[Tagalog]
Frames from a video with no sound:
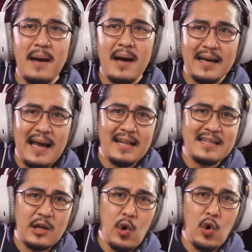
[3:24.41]
Kaya ang
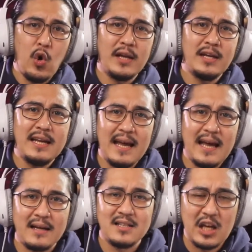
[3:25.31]
tanong ko
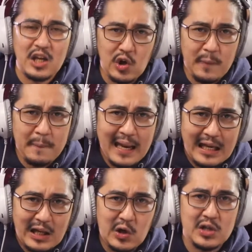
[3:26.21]
kanina sa iyo,
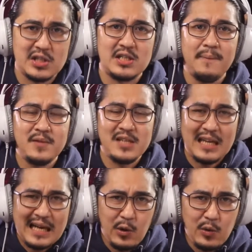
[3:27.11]
Bladers, sa
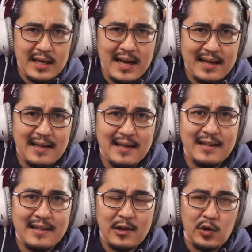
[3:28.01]
ikaw na nakikinig
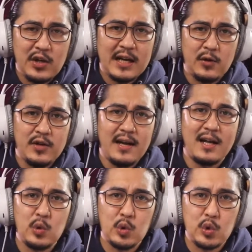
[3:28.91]
ngayon, ikaw na
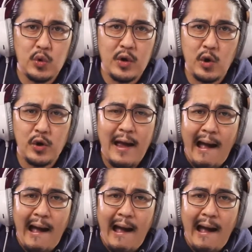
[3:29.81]
nakatutok ngayon,